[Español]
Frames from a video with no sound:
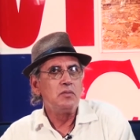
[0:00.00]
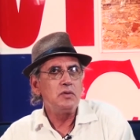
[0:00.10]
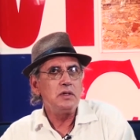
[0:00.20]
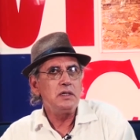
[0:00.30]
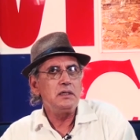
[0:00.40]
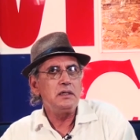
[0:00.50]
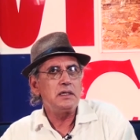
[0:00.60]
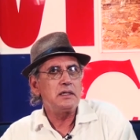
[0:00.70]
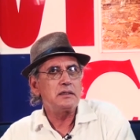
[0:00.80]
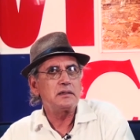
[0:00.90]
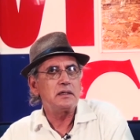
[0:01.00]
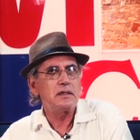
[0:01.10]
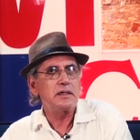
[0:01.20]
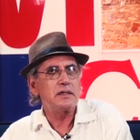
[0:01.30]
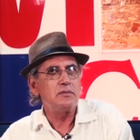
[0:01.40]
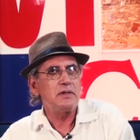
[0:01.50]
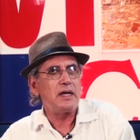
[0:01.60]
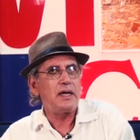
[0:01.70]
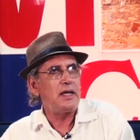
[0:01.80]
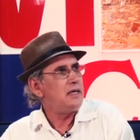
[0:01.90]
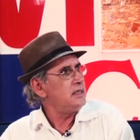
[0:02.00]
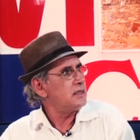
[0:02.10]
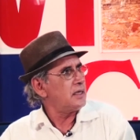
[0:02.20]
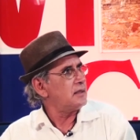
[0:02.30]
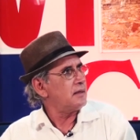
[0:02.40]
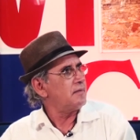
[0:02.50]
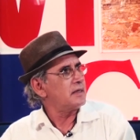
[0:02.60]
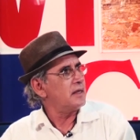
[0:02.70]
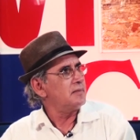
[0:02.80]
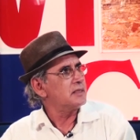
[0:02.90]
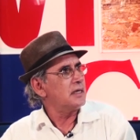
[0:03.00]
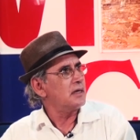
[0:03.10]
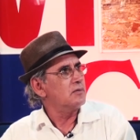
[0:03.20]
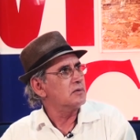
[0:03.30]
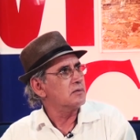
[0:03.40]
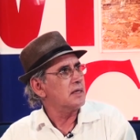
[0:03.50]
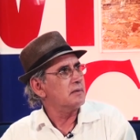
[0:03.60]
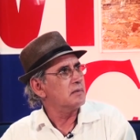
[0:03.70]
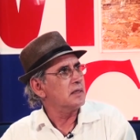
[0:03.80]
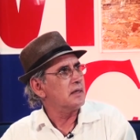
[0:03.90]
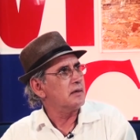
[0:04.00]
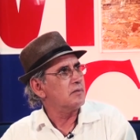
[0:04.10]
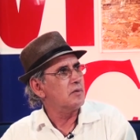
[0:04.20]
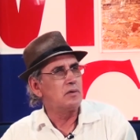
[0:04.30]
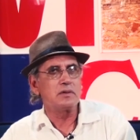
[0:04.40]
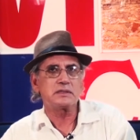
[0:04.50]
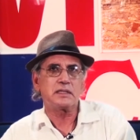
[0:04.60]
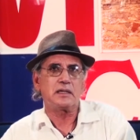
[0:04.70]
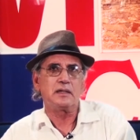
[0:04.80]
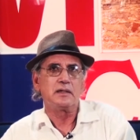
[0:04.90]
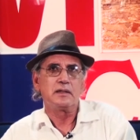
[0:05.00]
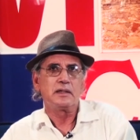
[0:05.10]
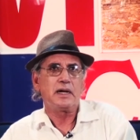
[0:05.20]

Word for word: muy de, eh, una élite de verdaderamente de la cultura. Eh, hubo, este,